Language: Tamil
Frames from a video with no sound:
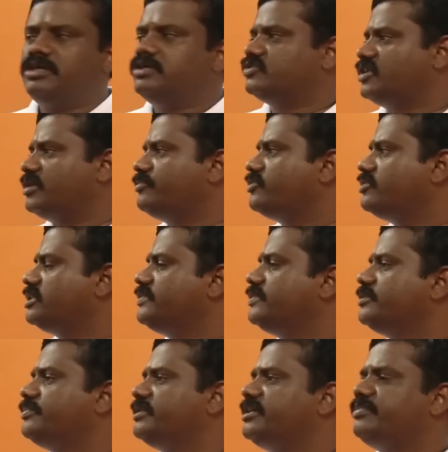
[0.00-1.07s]
ஸோ நம்மளோட
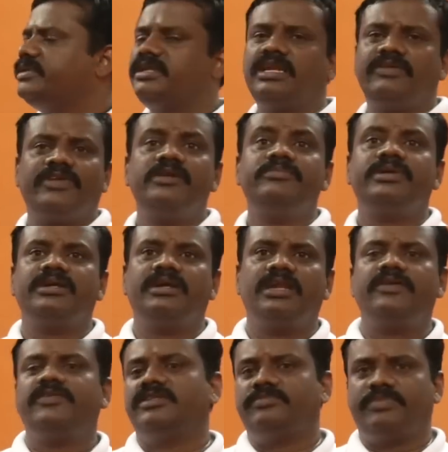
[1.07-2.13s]
டிவி பெரிய பெரிய
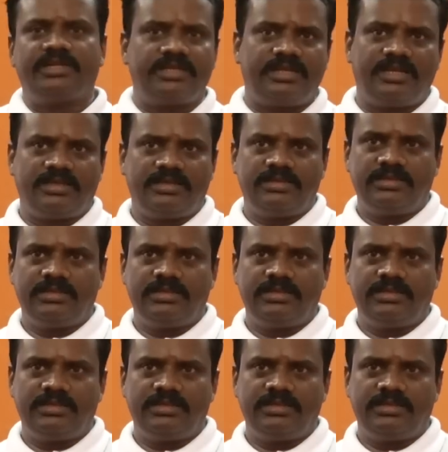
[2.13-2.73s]
விளம்பரங்கள்லாம் வந்து பண்ணுறதில்ல